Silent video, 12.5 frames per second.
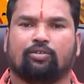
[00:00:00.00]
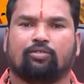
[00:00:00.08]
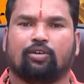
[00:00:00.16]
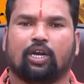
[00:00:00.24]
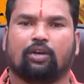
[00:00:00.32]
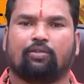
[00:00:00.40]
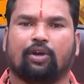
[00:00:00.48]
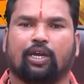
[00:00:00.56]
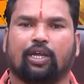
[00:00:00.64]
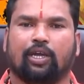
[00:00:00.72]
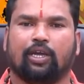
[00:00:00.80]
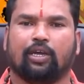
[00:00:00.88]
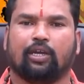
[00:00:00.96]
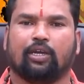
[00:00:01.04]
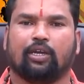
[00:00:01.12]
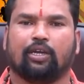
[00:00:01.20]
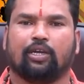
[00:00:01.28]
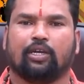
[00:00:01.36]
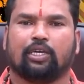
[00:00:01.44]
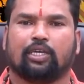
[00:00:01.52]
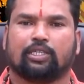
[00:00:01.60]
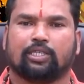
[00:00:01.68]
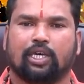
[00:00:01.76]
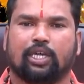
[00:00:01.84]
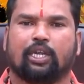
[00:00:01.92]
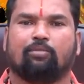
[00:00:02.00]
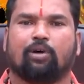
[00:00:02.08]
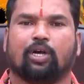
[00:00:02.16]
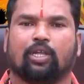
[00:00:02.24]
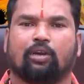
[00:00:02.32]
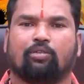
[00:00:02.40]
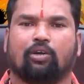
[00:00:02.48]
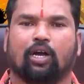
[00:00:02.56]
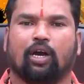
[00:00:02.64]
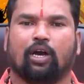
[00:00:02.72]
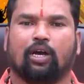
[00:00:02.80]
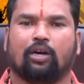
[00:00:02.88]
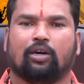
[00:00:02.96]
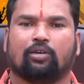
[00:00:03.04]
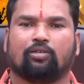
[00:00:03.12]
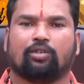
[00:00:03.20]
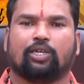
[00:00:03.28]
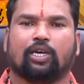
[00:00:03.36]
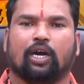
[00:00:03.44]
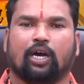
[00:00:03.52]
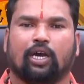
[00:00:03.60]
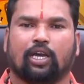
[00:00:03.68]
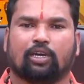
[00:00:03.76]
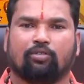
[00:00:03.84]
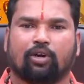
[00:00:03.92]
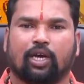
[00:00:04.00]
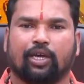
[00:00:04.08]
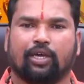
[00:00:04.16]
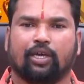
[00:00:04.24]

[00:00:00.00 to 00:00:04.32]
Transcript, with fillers: ఉన్నటువంటి శరీర బాధలు కూడా కొద్దిగా ఎక్కువగా